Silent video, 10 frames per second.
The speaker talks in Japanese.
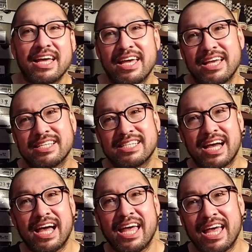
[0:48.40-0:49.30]
え
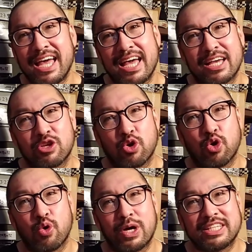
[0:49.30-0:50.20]
じゃあ、え今
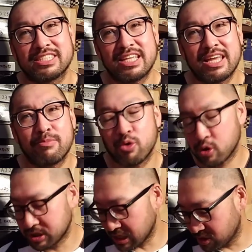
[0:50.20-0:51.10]
日はですね
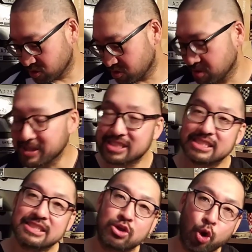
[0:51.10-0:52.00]
もう早速いきま
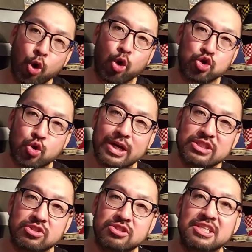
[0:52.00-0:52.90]
す今日紹
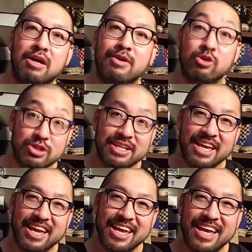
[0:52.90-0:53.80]
介するスニーカーはこちら
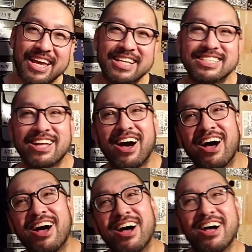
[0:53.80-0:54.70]
です
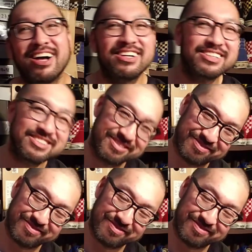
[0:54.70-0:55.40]
ダン、